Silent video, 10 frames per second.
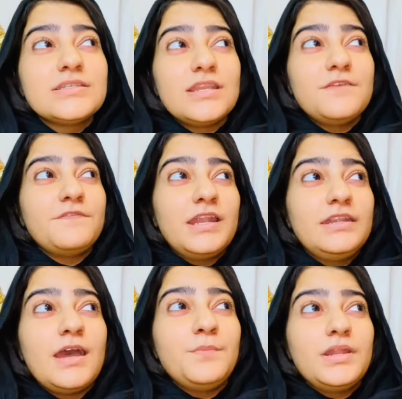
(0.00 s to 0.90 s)
सिर्फ
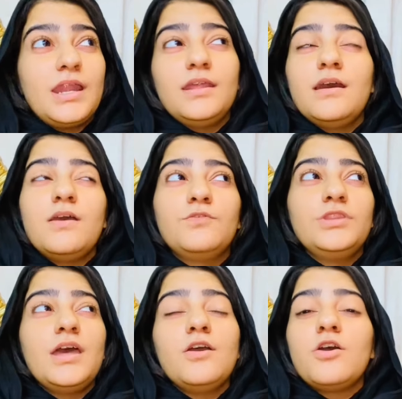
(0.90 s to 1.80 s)
अंडा पराठा
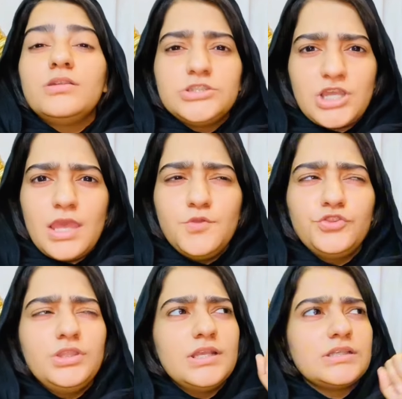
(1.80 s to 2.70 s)
होता है और चाय
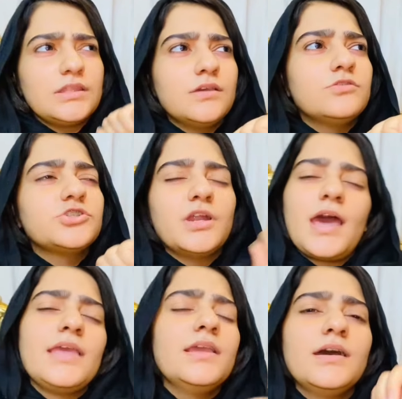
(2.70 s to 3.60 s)
होती है ज़्यादा कुछ
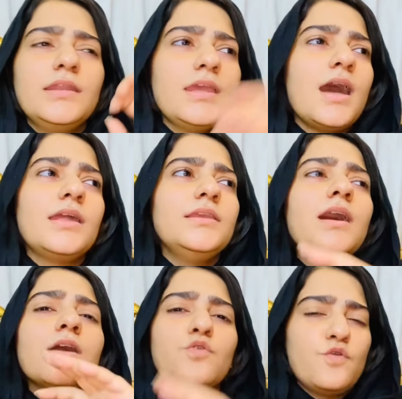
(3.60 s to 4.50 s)
कढ़ाइयाँ
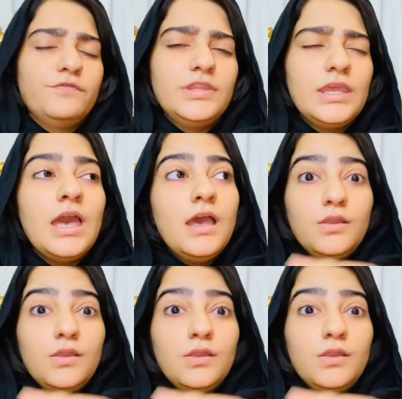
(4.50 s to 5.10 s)
निहारियाँ कोफ्ते